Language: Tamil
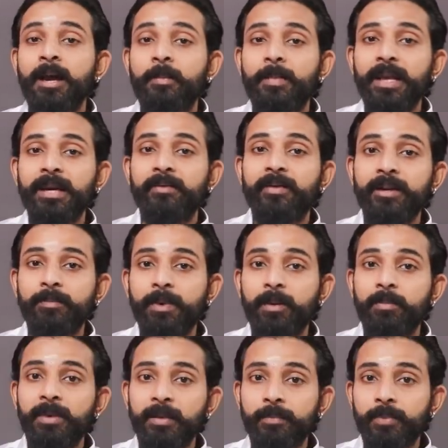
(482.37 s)
ப்ரைவேட்
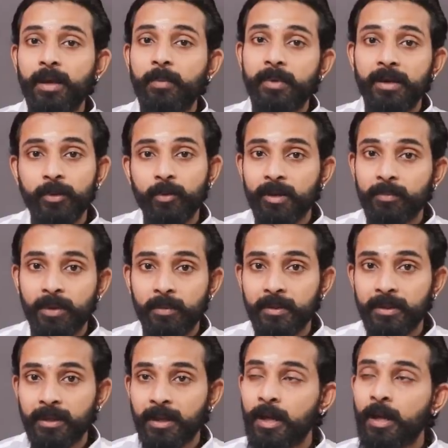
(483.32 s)
பப்ளிக் ப்ராப்பர்ட்டி உடைப்பான்
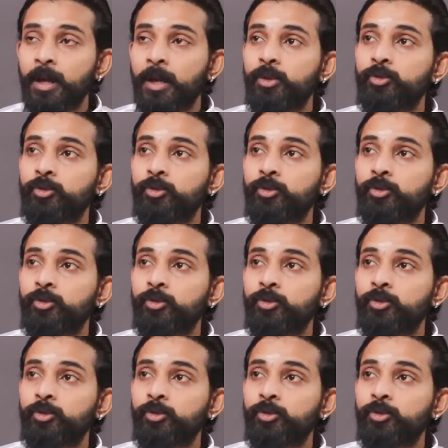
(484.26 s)
பார்த்தீங்களா